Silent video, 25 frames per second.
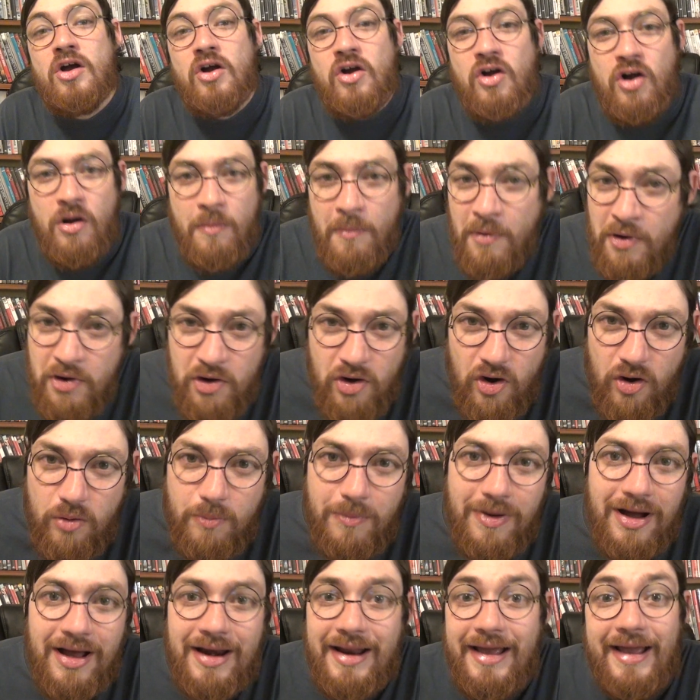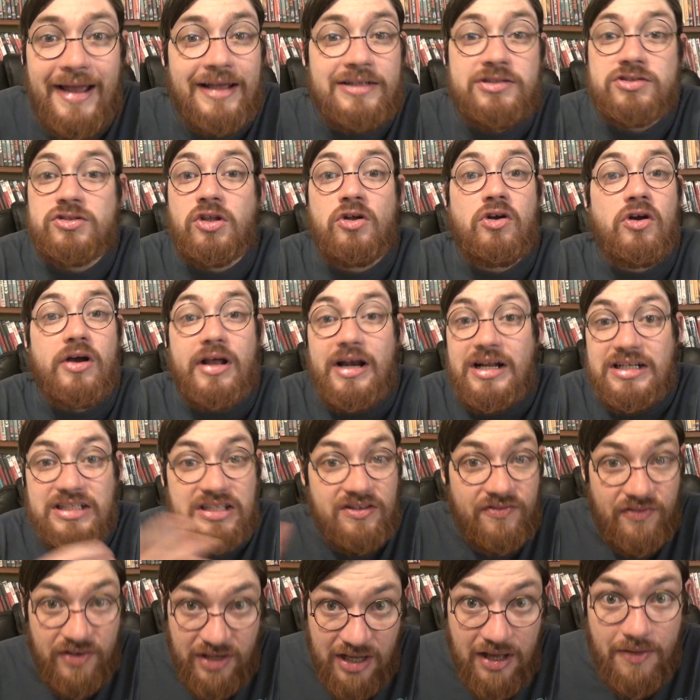Como es normal, esto lo
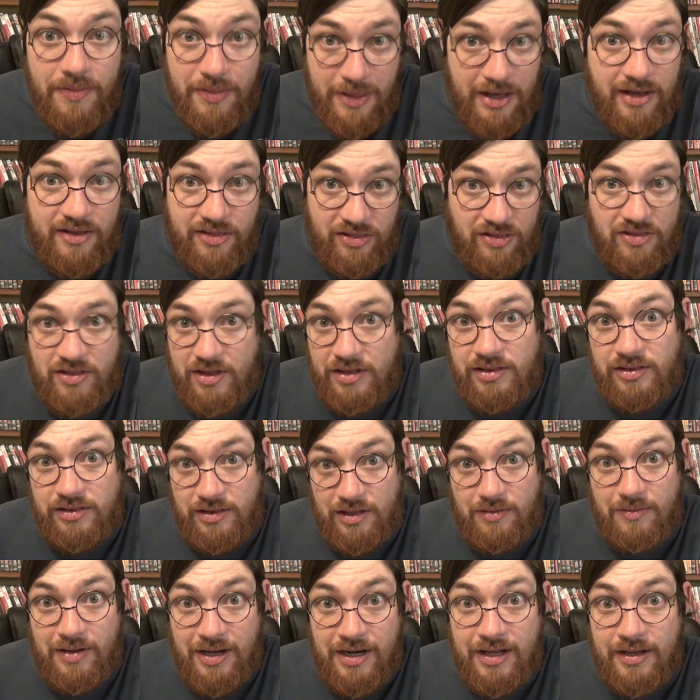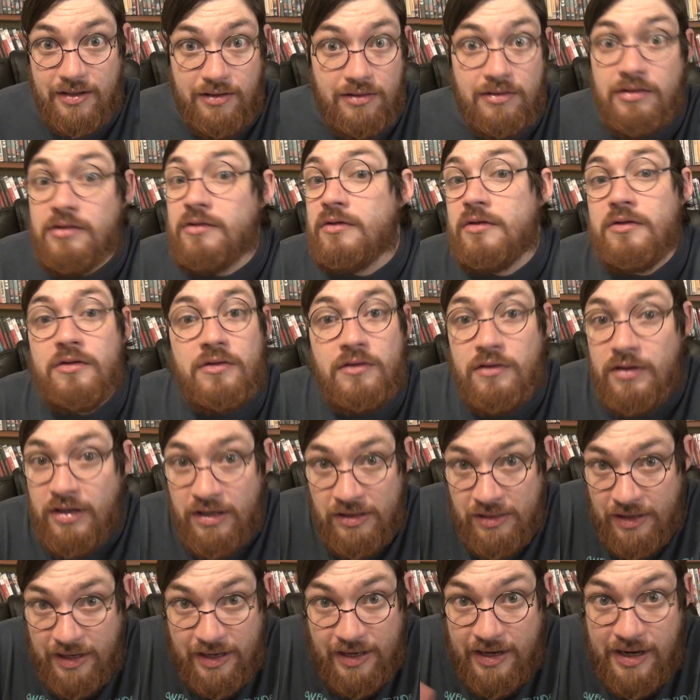clasifican de accidente, ¿vale?
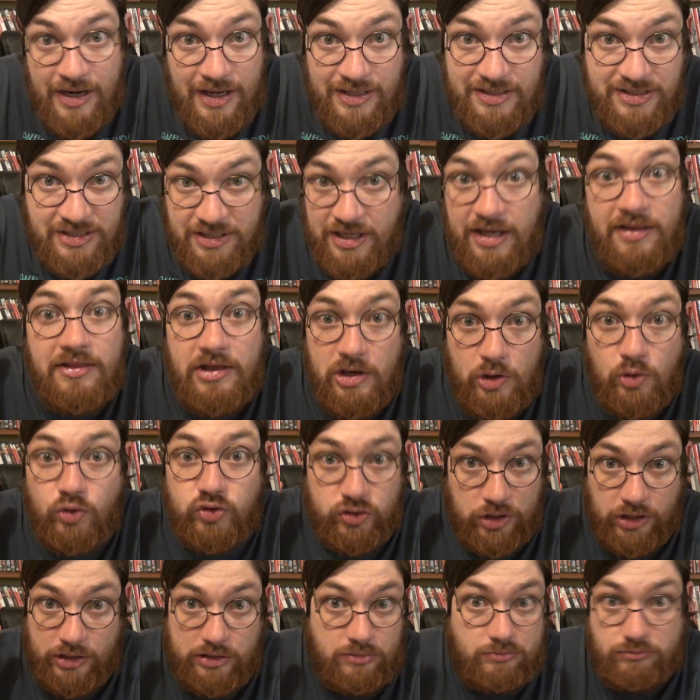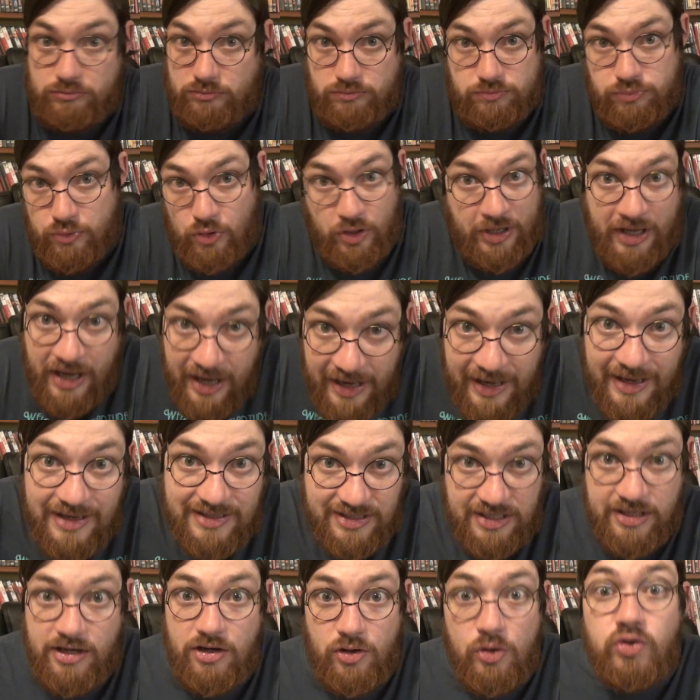Y dejan a la chica de inútil, porque hay que
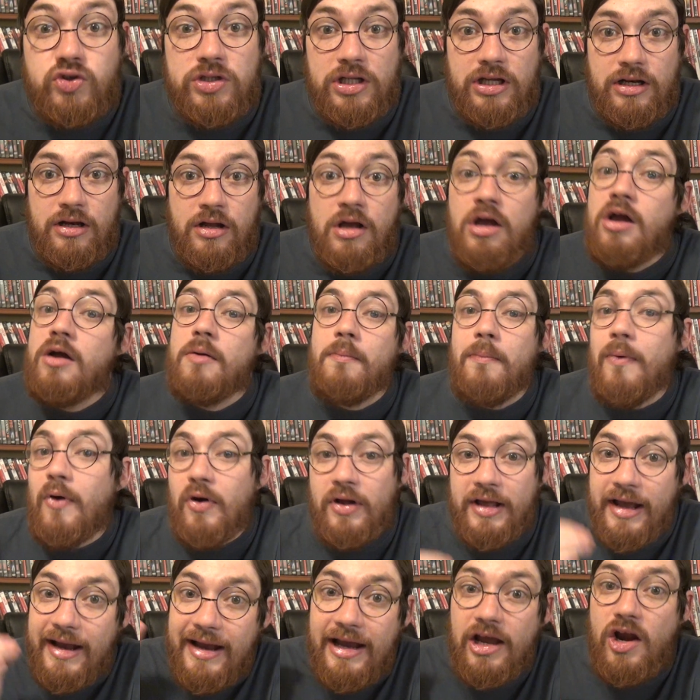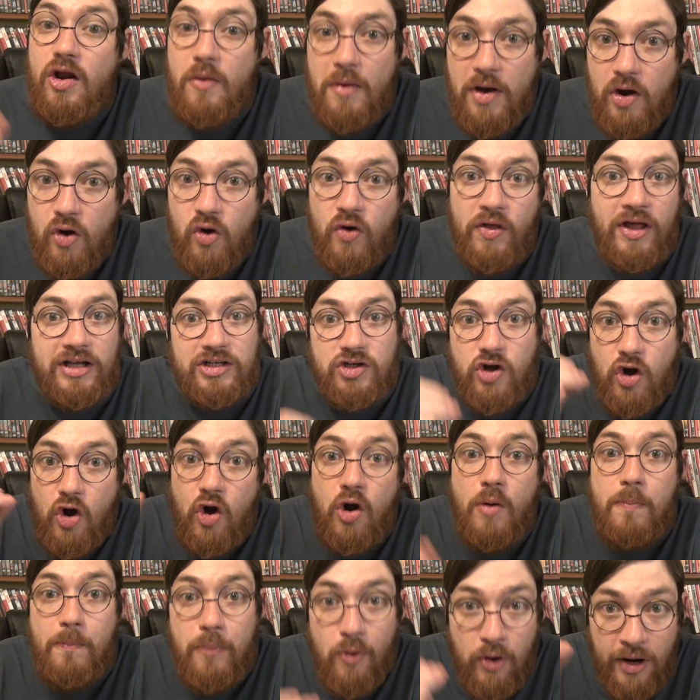ser inútil. Porque es que no me jodas,
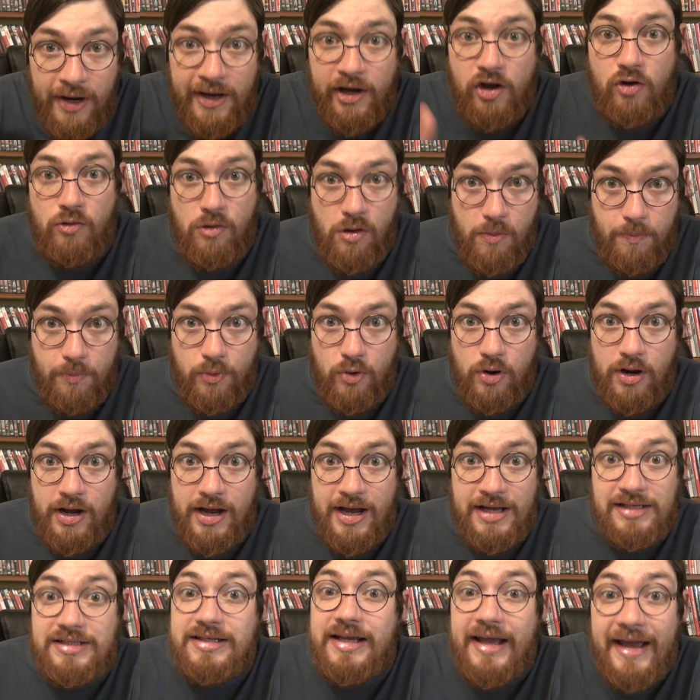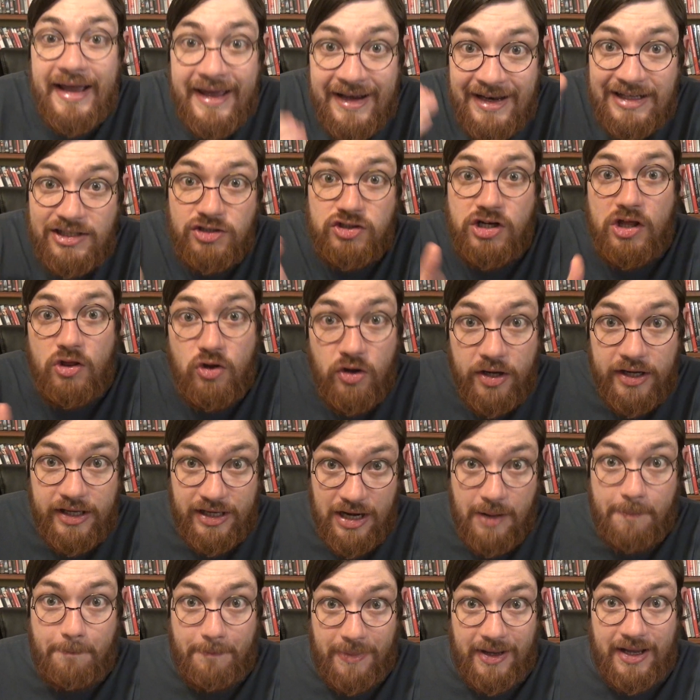os pongáis como os pongáis, en esos
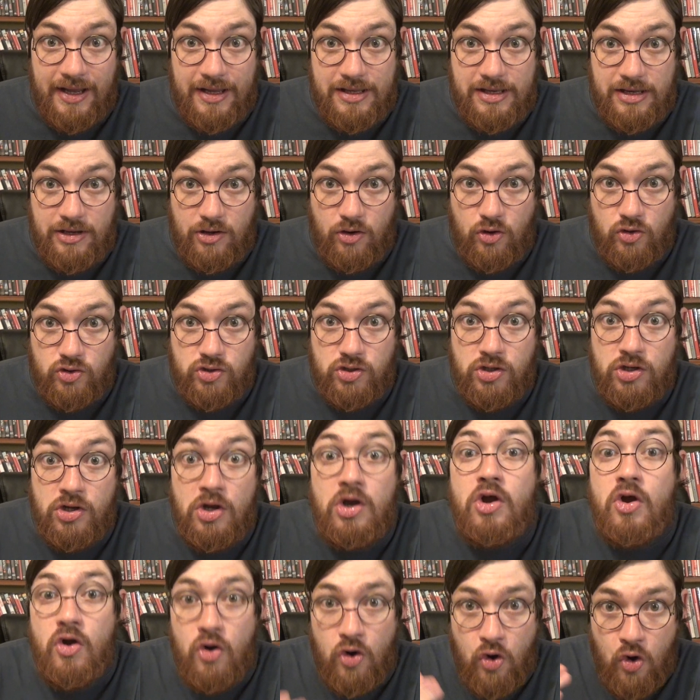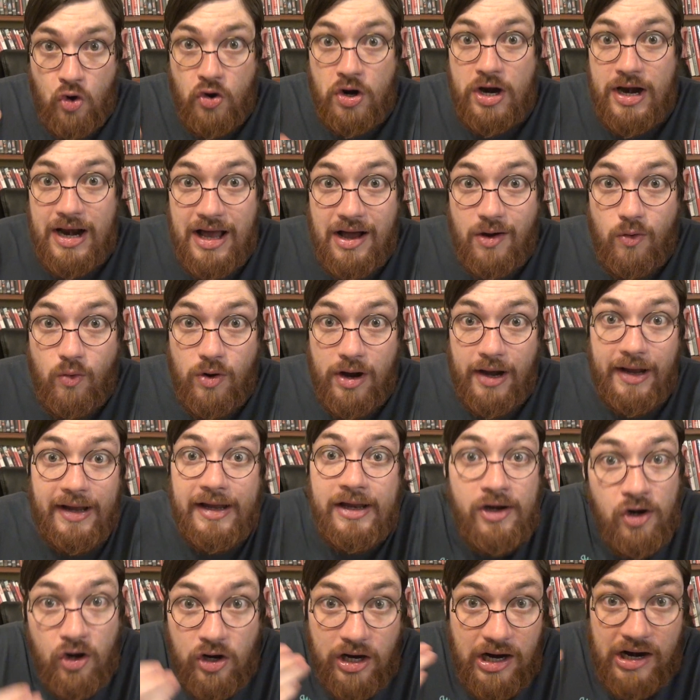adoquines pequeñicos con el agua
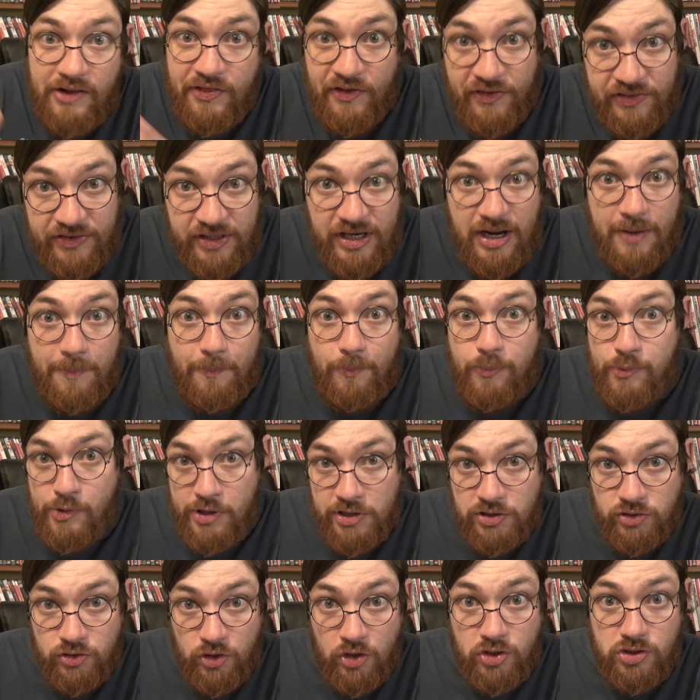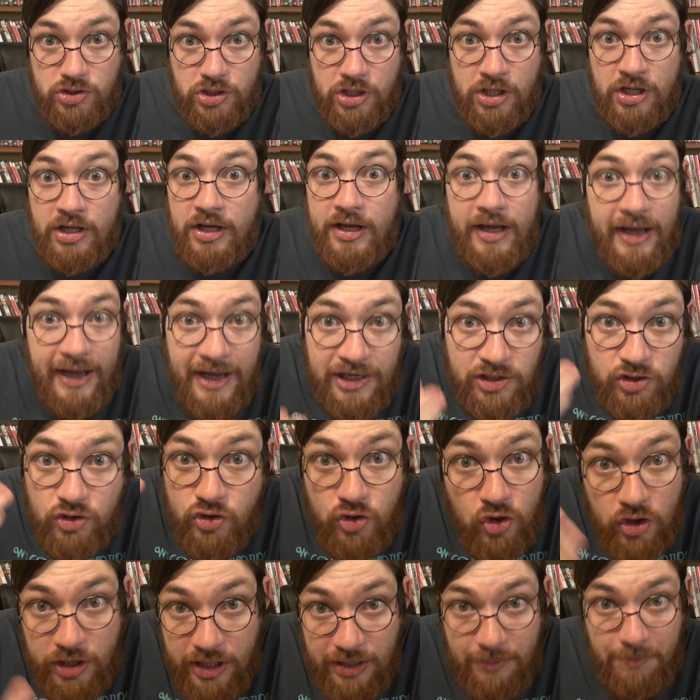y los calcetines puestos, eso
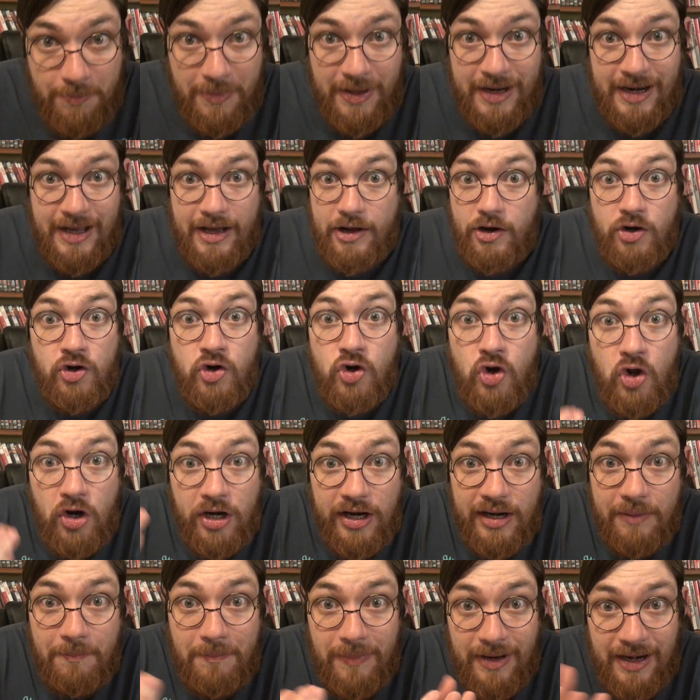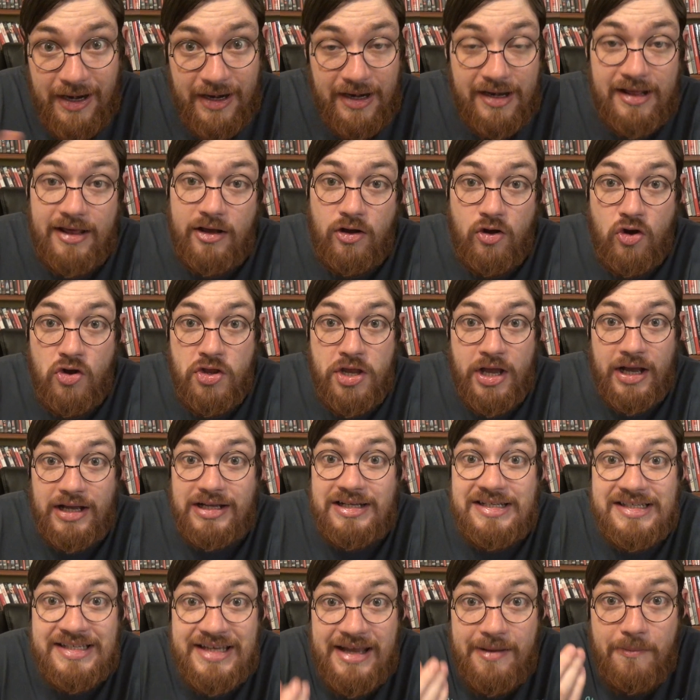no resbala, no resbala ni de coña,
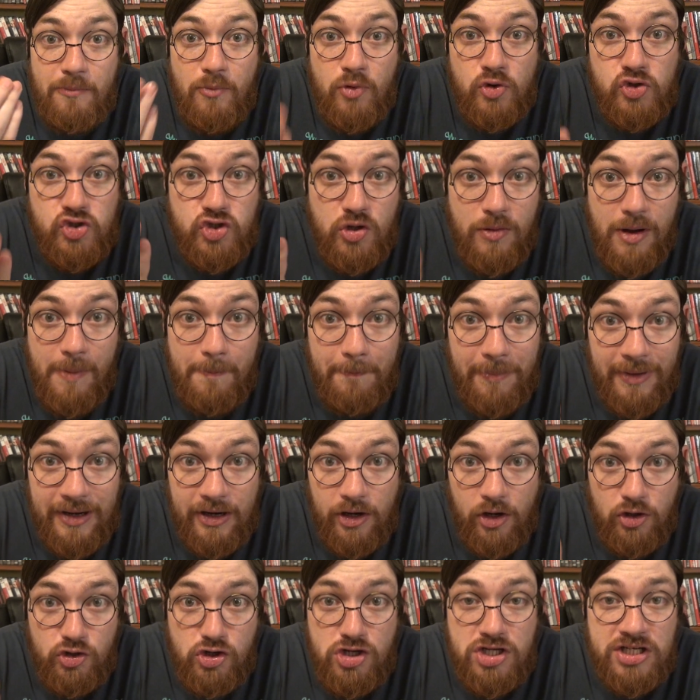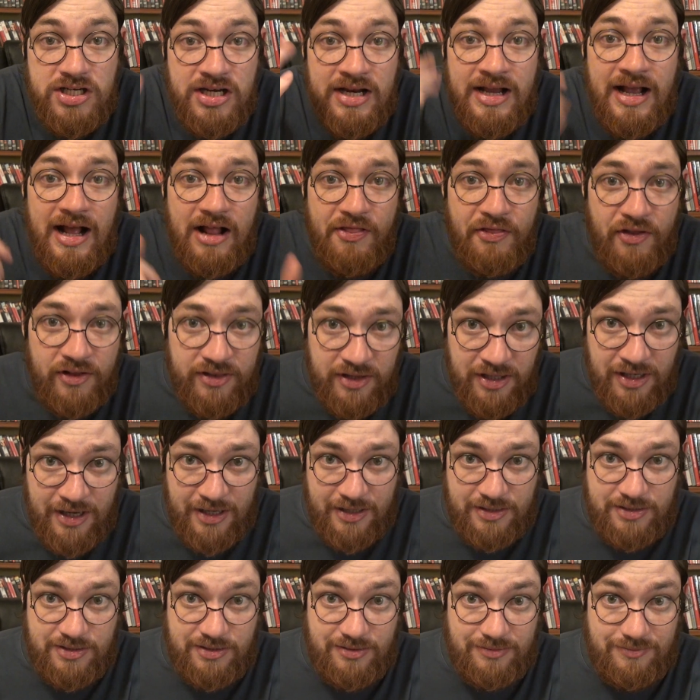si es mucho más peligroso y sin
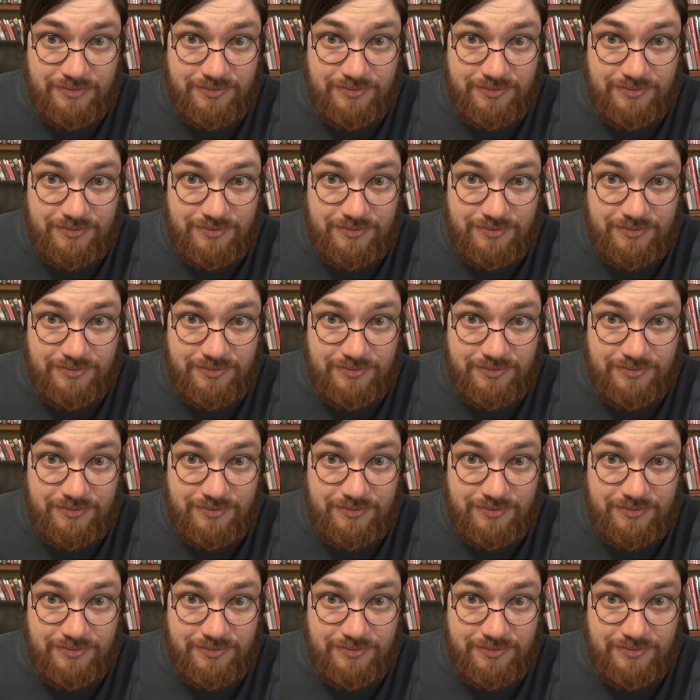calcetines.